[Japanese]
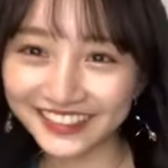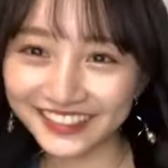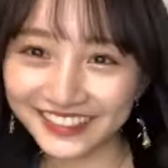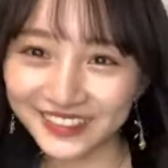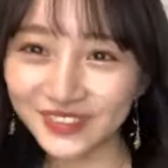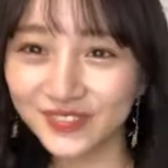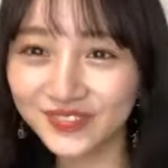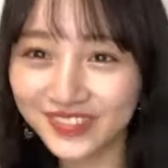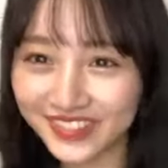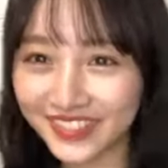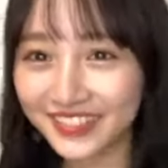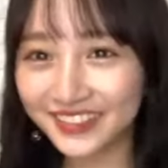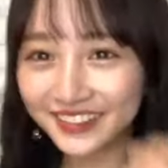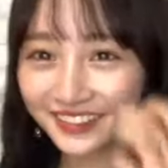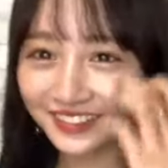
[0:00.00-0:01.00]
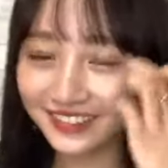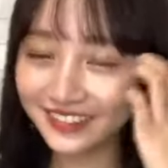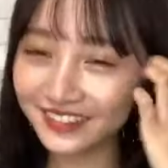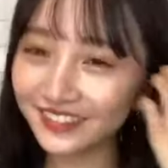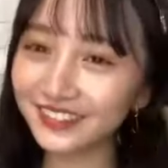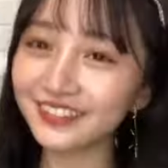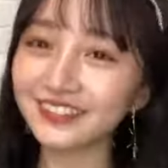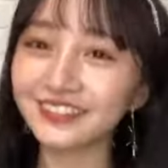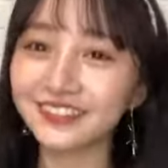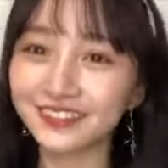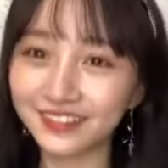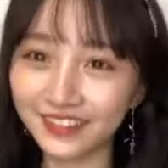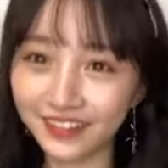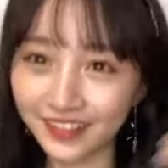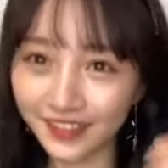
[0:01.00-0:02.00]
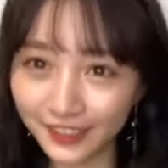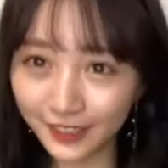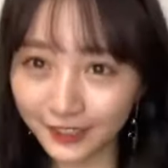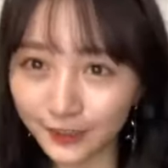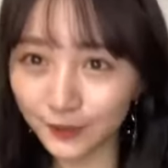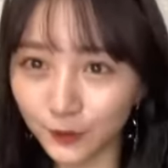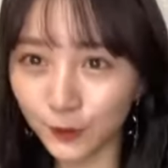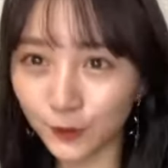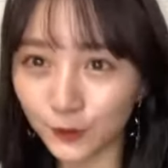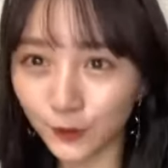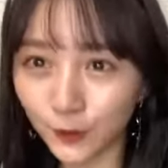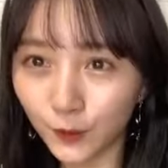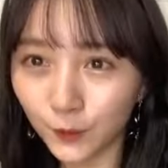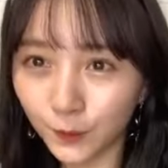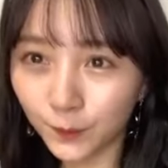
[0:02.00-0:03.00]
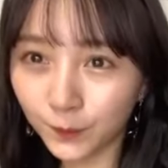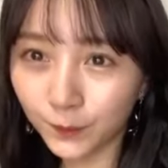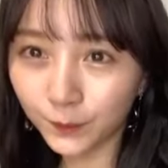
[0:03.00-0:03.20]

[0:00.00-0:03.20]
あっという間にそろそろ、